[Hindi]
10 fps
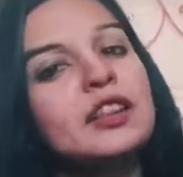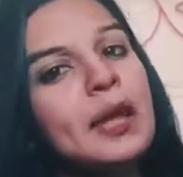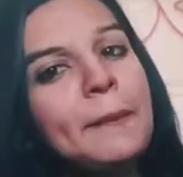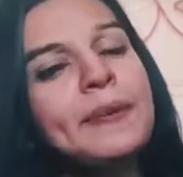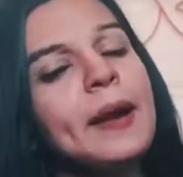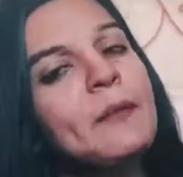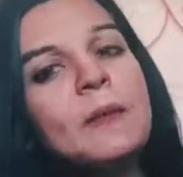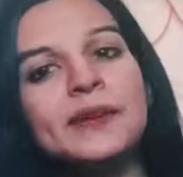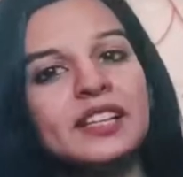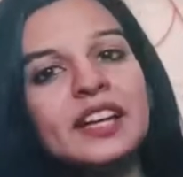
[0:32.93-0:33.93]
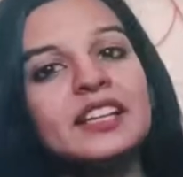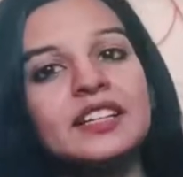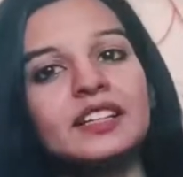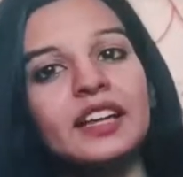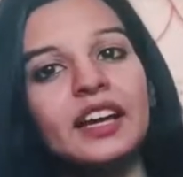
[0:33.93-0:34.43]
तब भी आपको पता नहीं
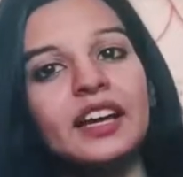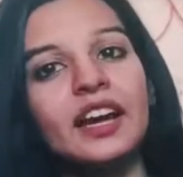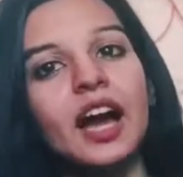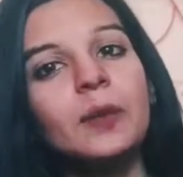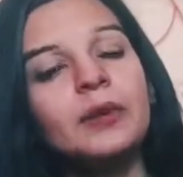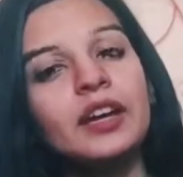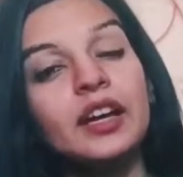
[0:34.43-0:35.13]
चलता है कि हम